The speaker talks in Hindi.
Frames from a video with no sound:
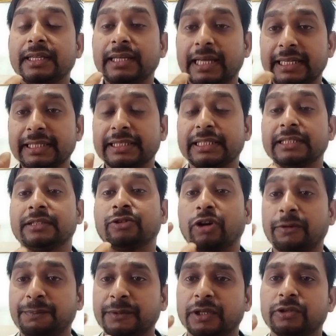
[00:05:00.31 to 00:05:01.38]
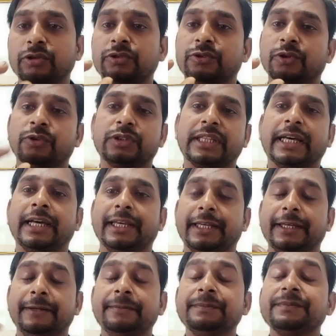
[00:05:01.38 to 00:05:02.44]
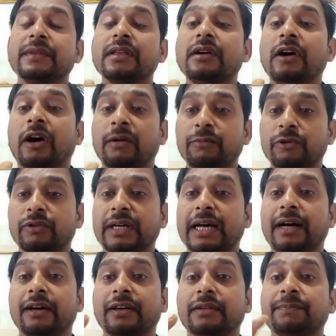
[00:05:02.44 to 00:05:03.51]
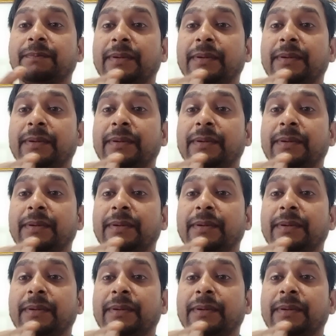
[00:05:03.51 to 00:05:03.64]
यानी कि स्वप्न दोष जो होता है हम लोग का अगर